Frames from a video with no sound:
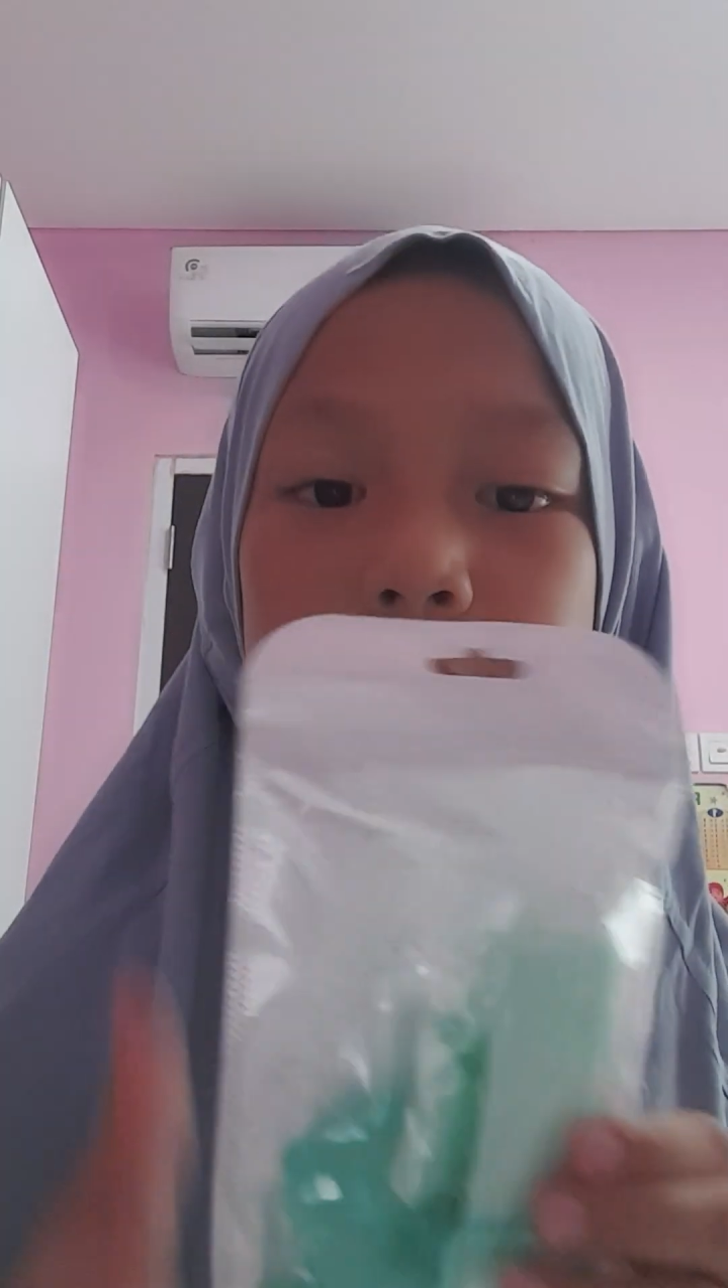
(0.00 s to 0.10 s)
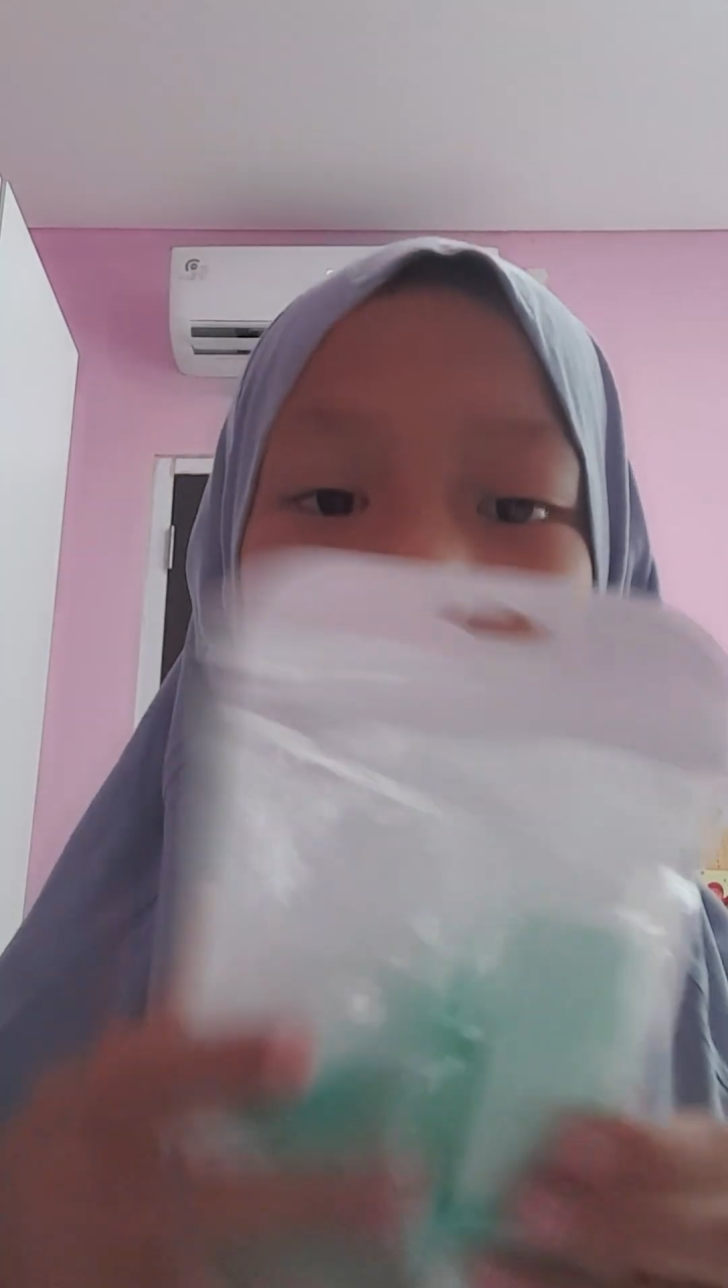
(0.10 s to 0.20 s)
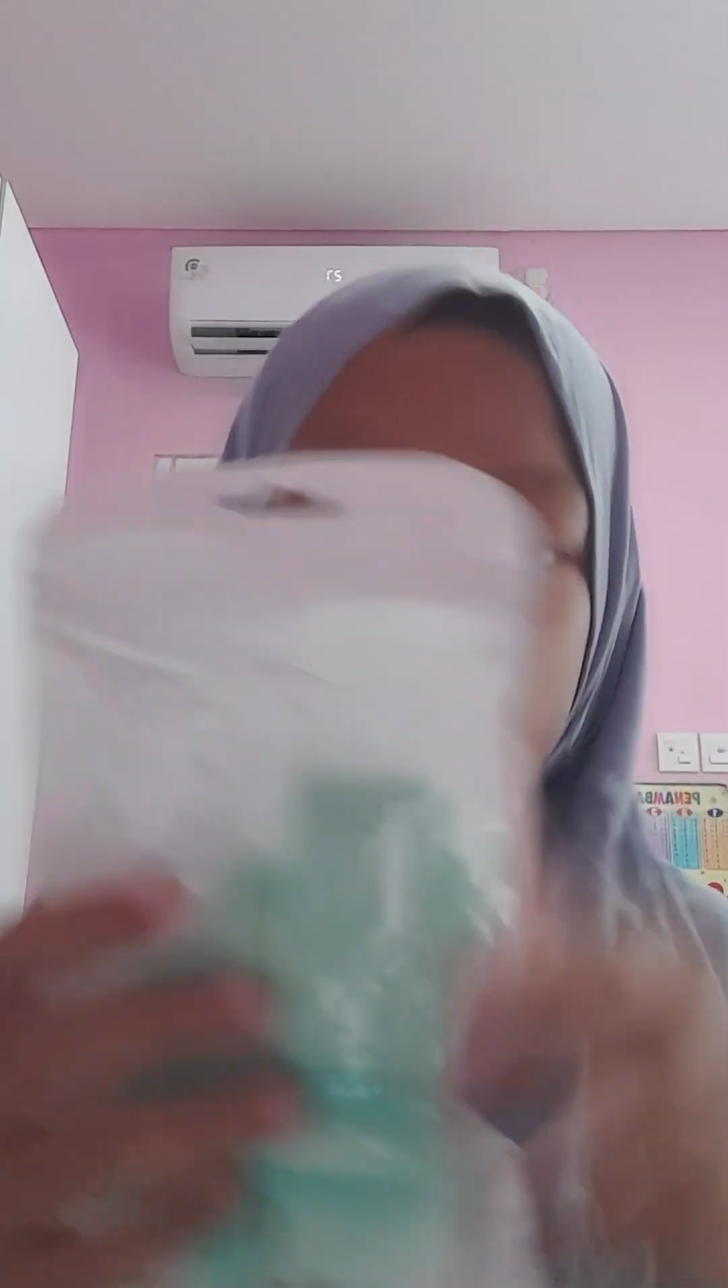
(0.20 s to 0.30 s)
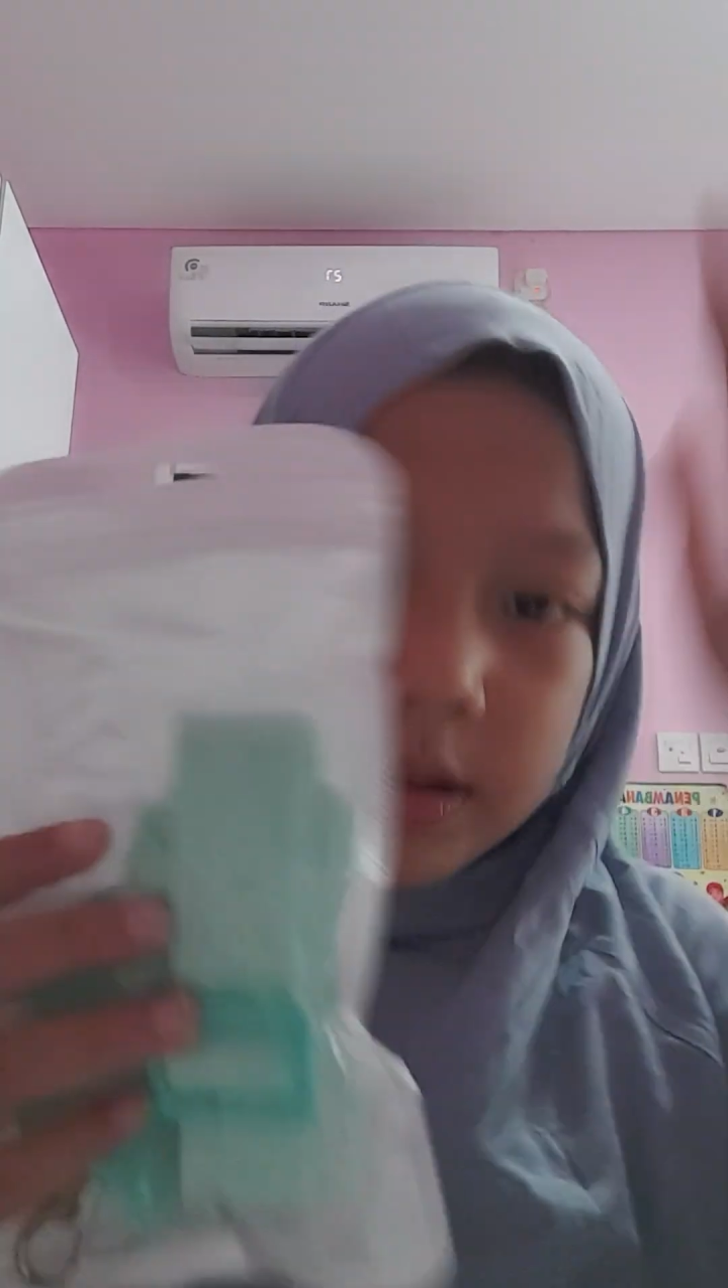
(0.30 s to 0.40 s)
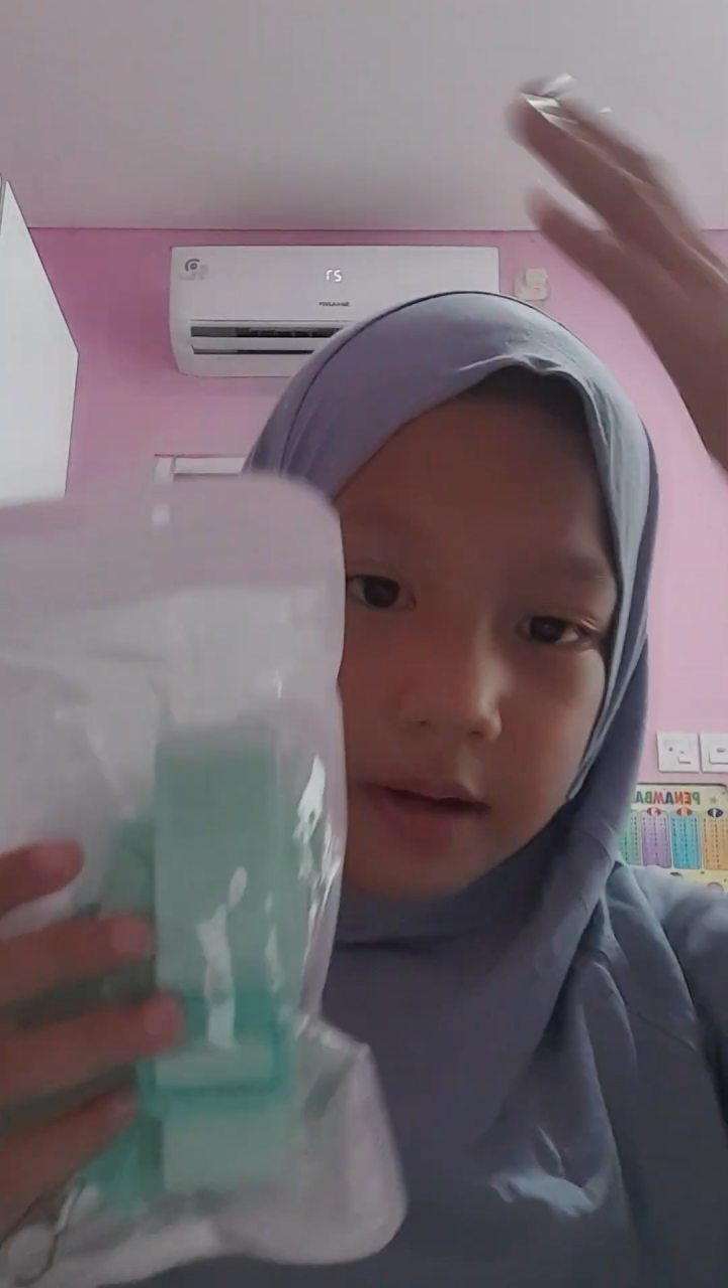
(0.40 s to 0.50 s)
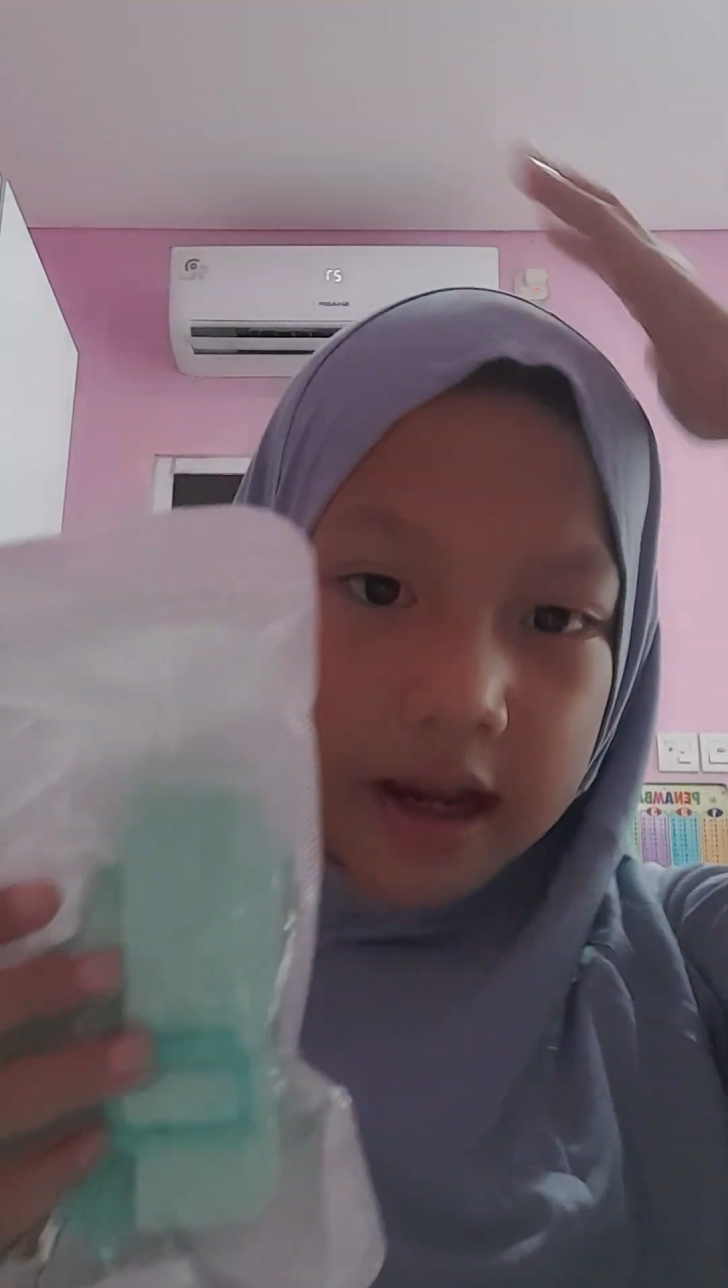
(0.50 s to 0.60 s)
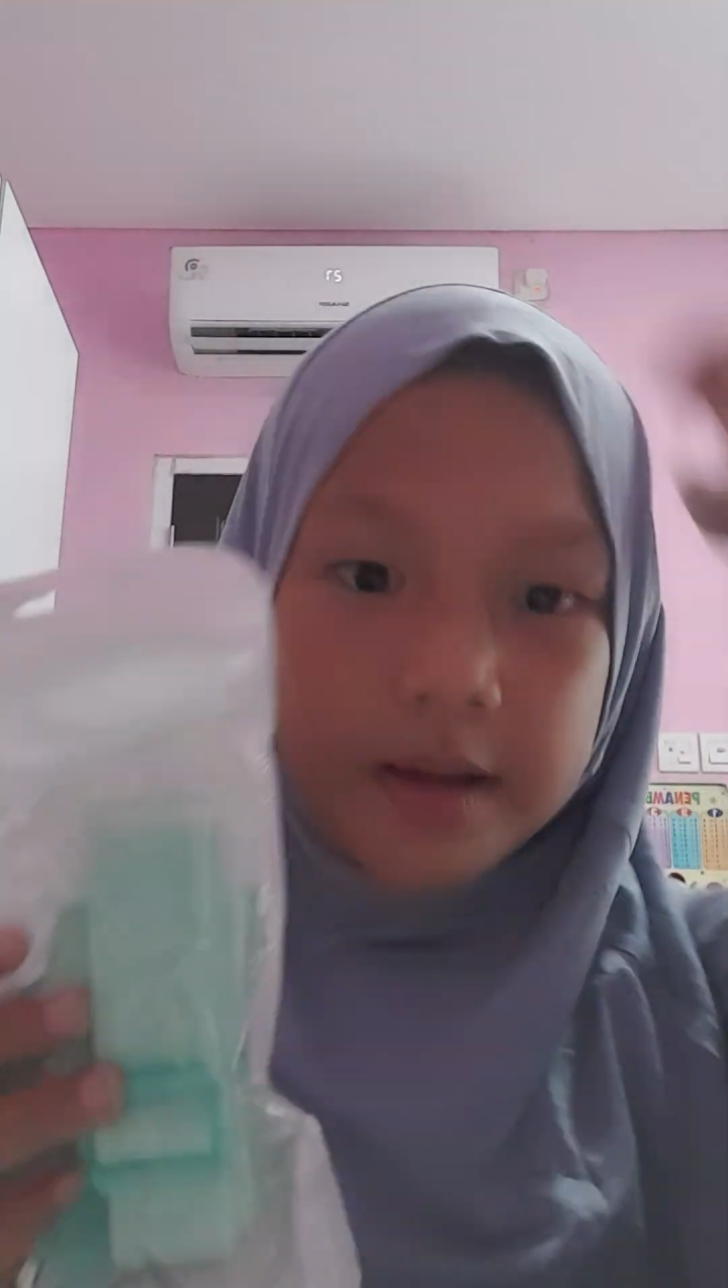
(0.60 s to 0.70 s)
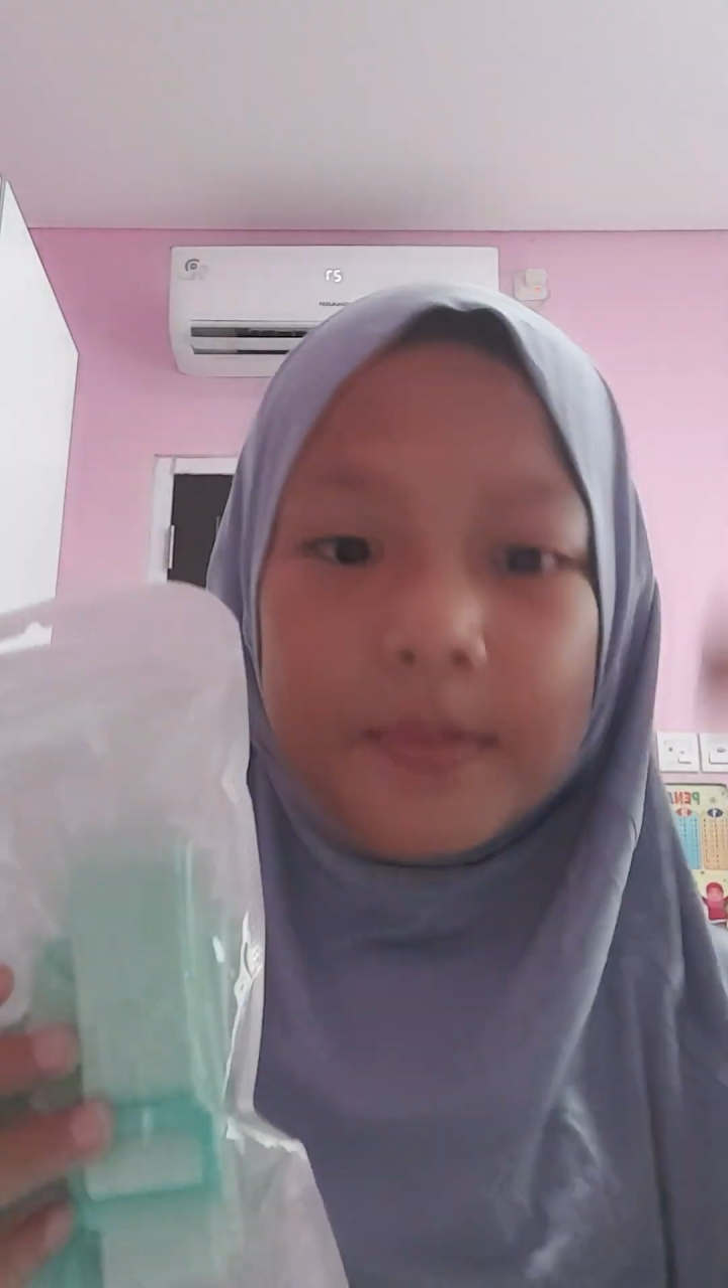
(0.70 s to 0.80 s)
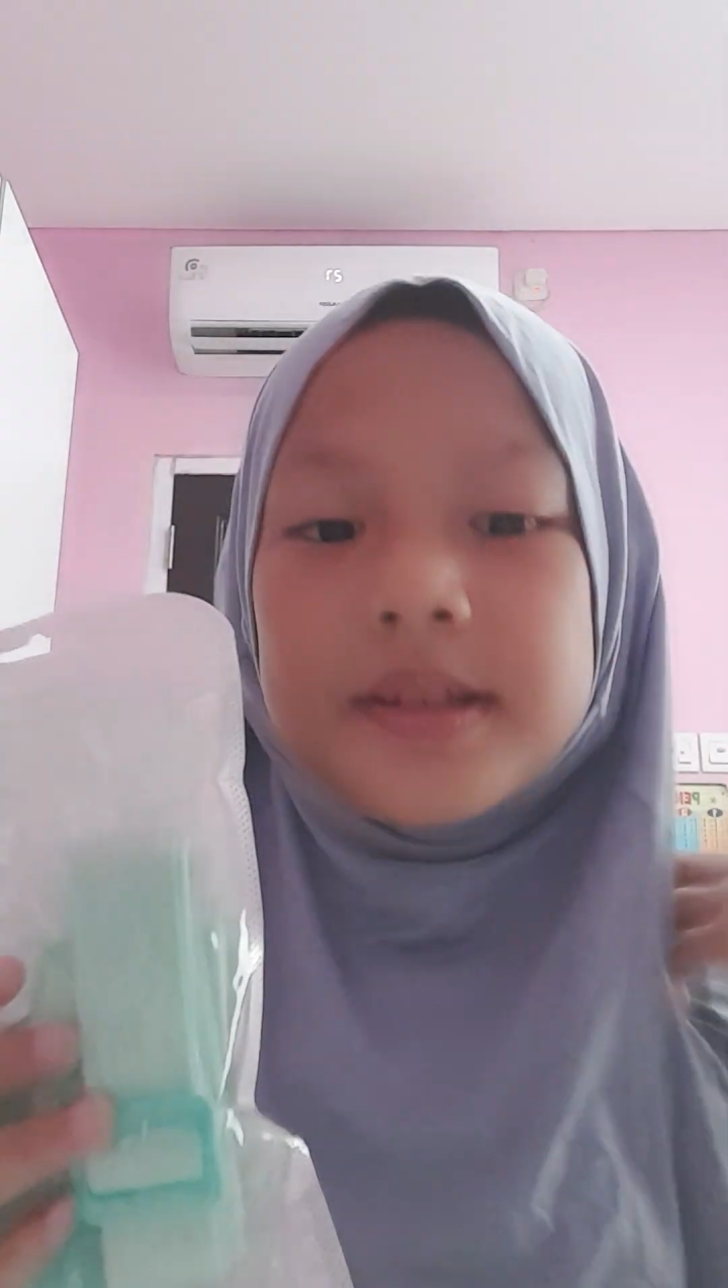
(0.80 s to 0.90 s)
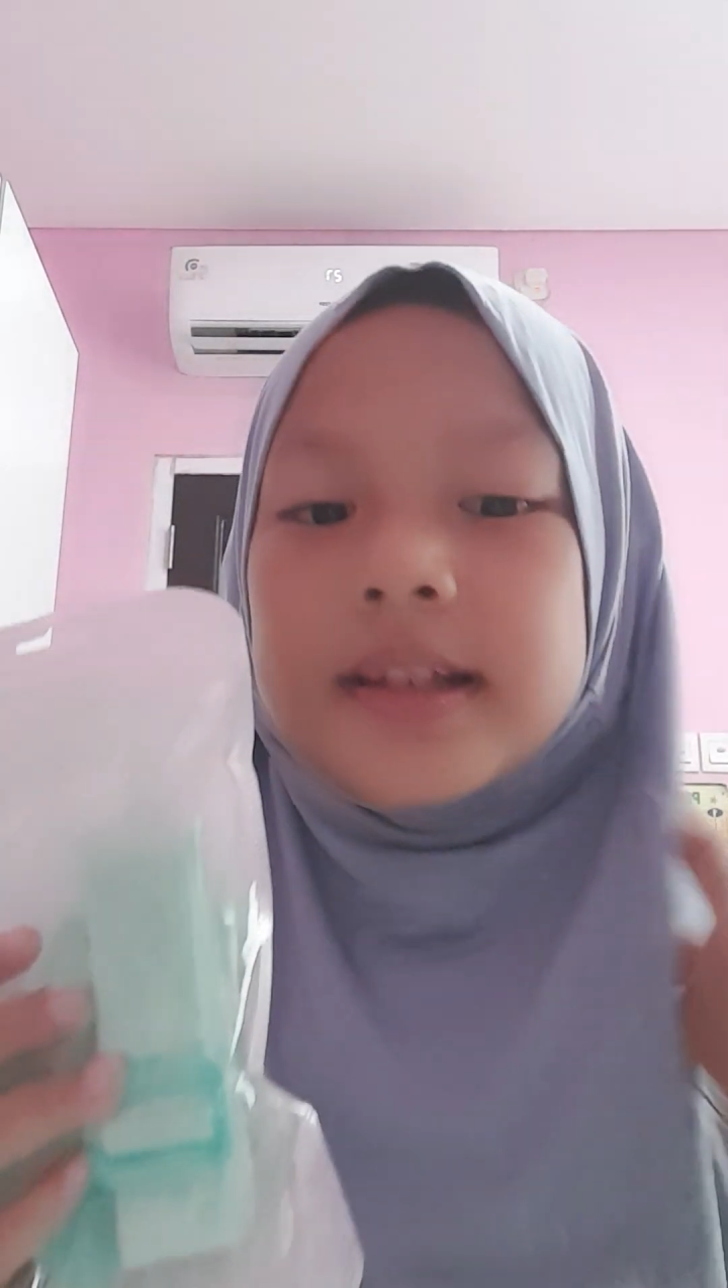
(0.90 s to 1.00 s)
gitu yang kayak bisa